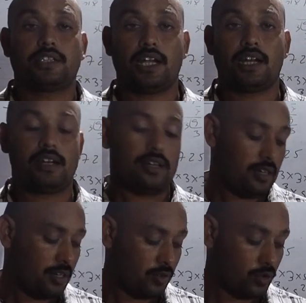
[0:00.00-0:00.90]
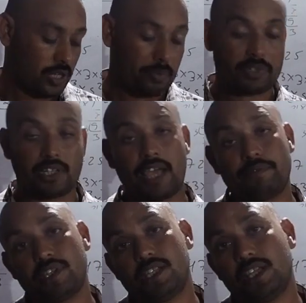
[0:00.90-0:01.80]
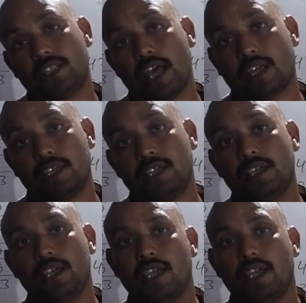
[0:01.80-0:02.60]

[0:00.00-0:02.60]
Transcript: चैनल को सब्सक्राइब कीजिए ताकि